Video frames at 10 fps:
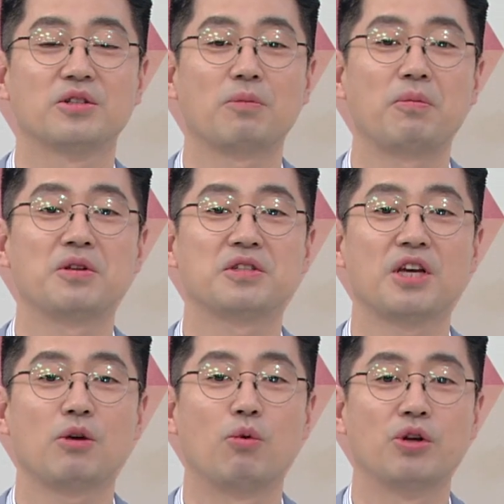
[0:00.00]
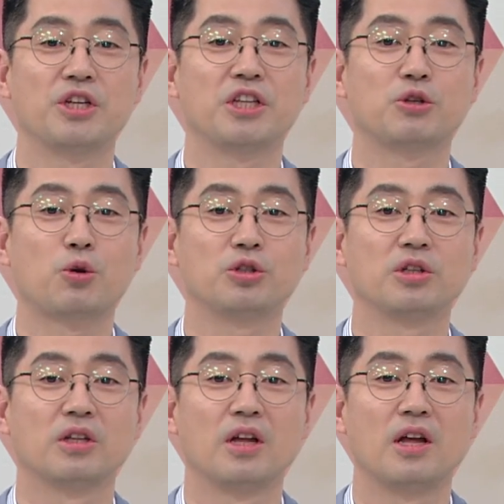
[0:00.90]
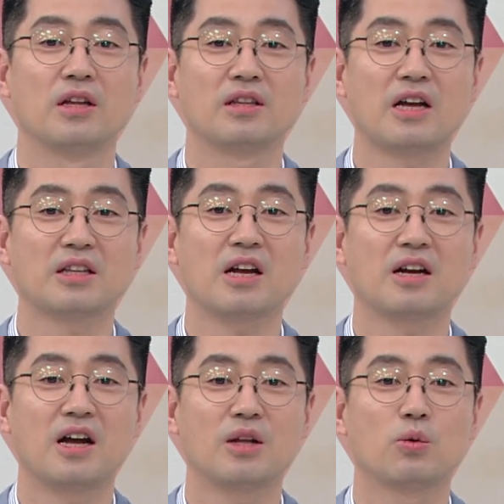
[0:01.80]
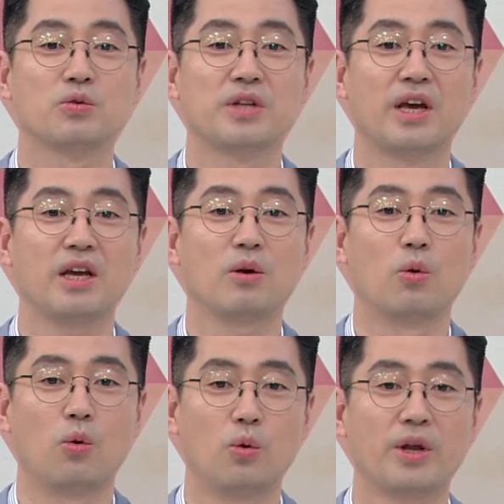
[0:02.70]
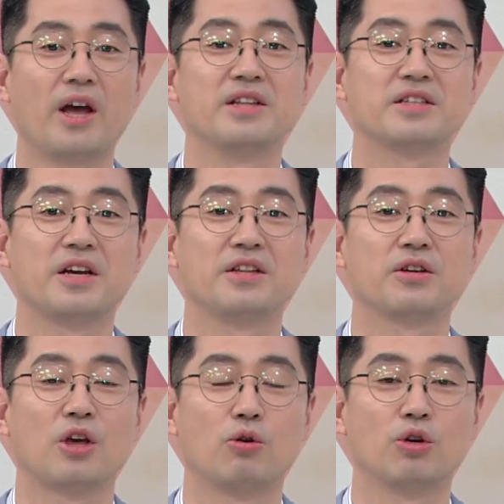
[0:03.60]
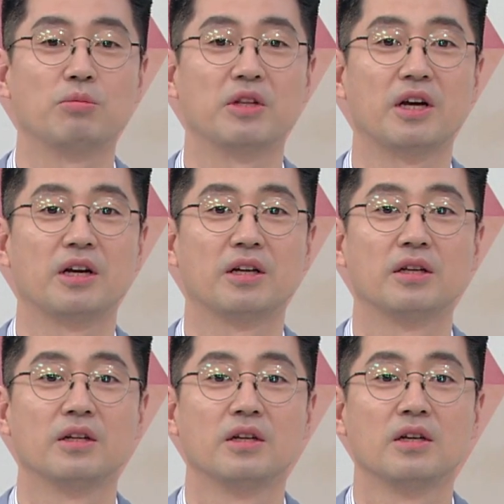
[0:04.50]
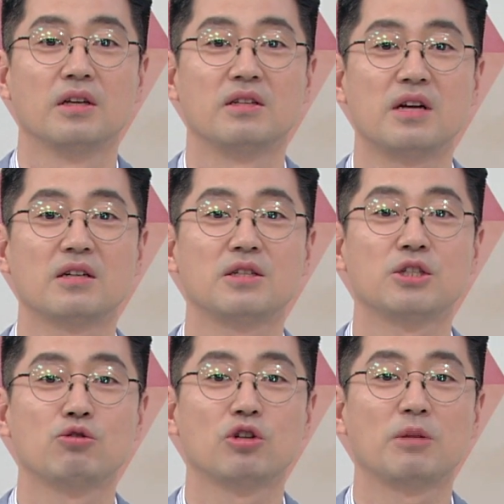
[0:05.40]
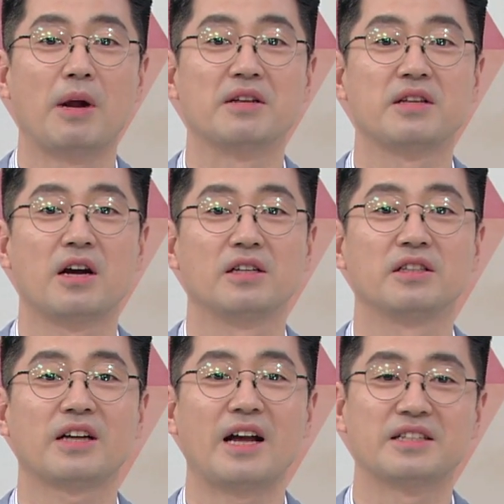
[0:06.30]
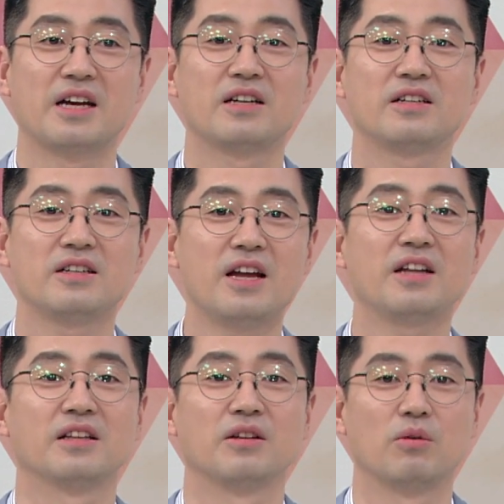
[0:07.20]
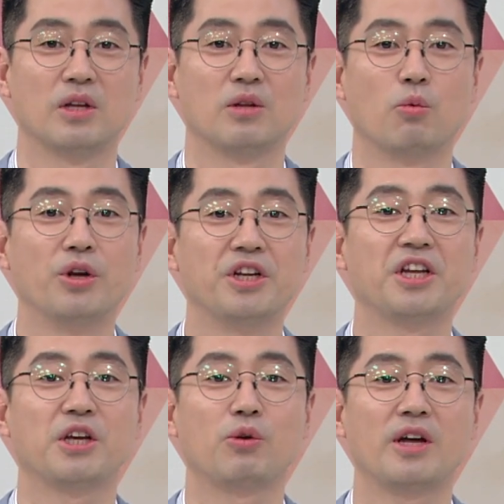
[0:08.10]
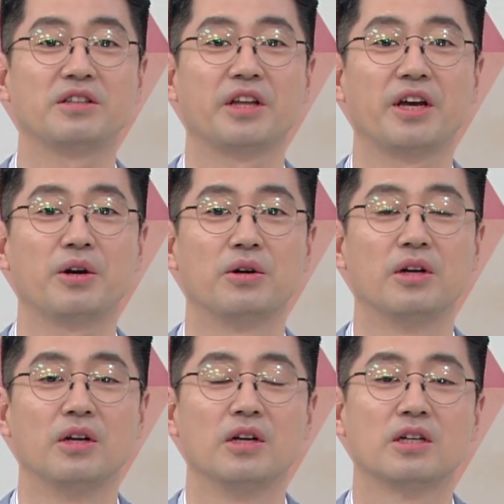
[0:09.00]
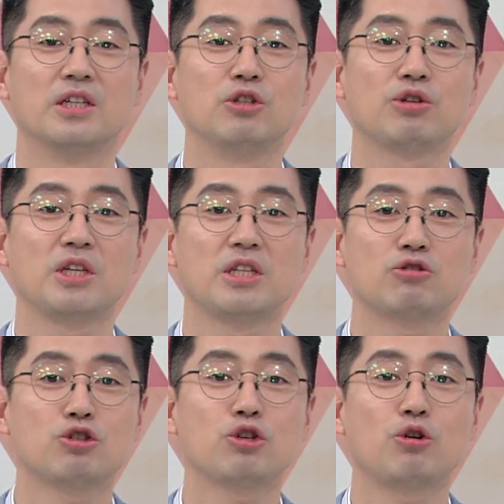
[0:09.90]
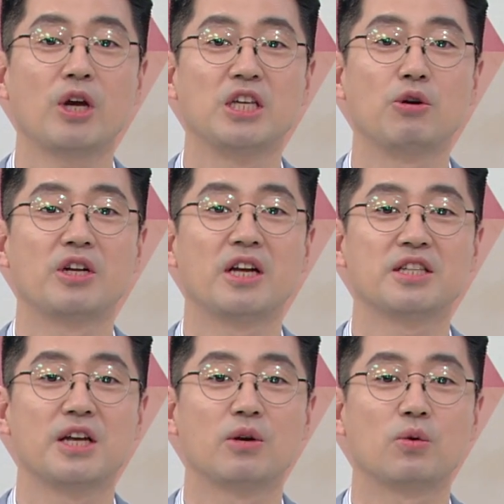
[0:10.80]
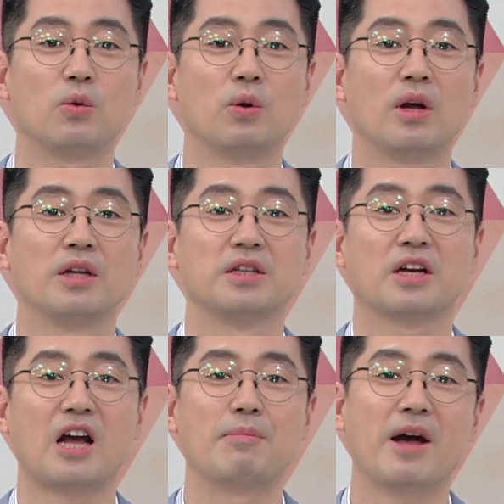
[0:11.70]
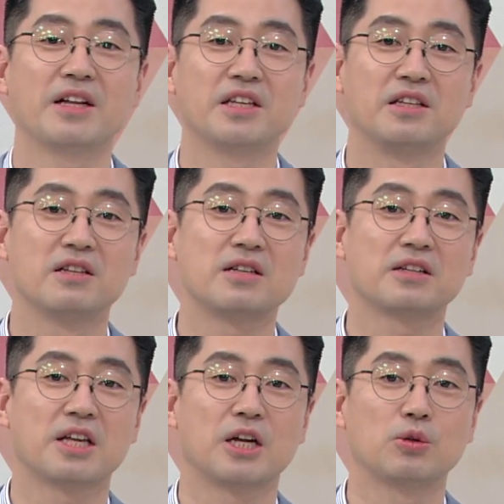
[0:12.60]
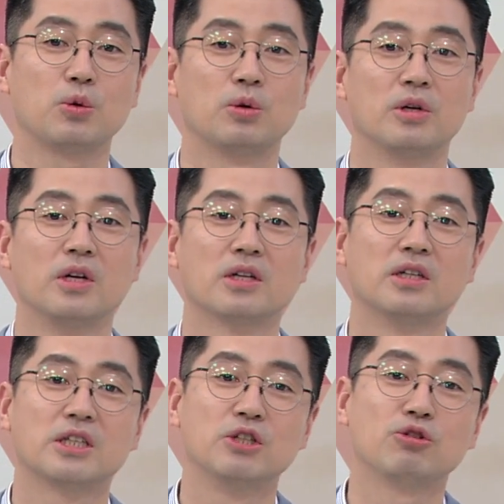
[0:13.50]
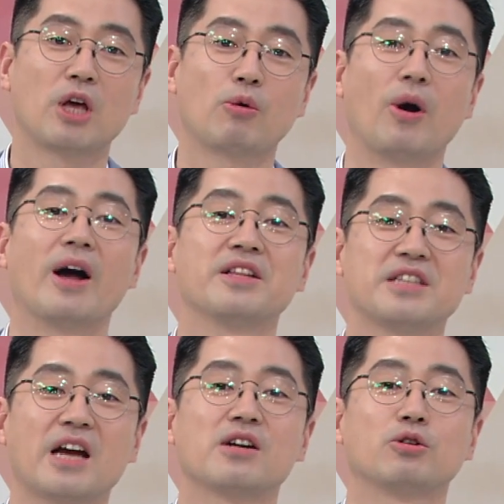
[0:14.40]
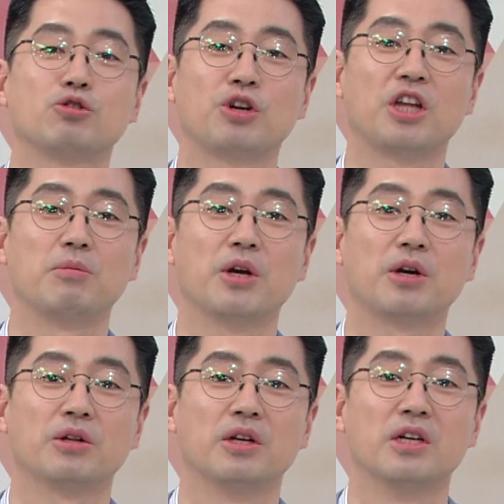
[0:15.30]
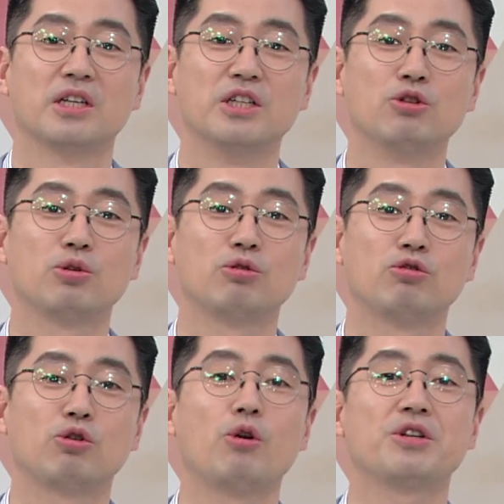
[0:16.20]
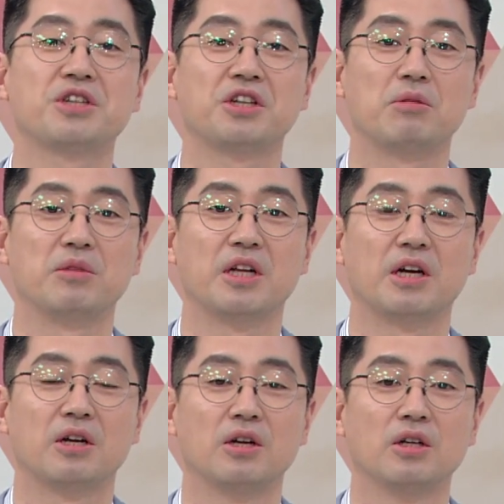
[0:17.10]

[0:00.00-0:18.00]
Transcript: 첫 번째 원인으로는 딱딱한 곳에 오래 앉아 있는 경우입니다. 이상근 증후군이 발생하는 가장 흔한 원인이기도 하는데요. 네. 근육이 수축과 이완을 하지 않고 이제 가만히 있는 상태라도 그 근육에 과한 자극을 주게 되면 근육은 두꺼워지게 됩니다.